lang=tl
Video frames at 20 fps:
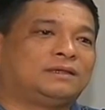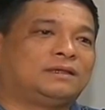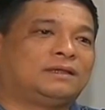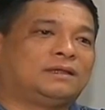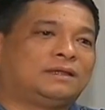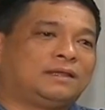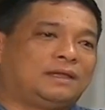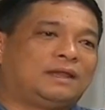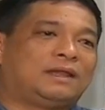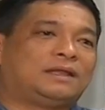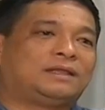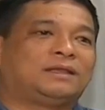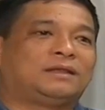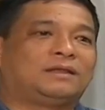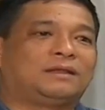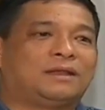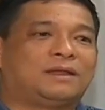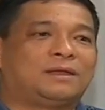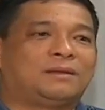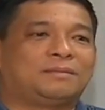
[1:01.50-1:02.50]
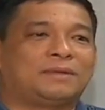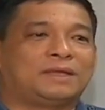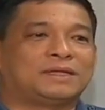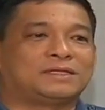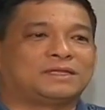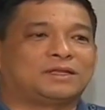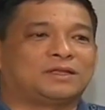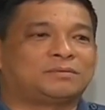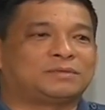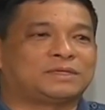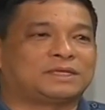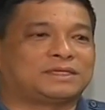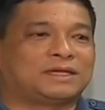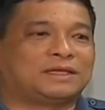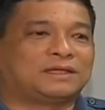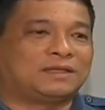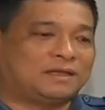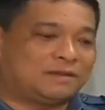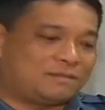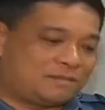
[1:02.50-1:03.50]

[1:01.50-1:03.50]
and then another uh, plastic of sachet na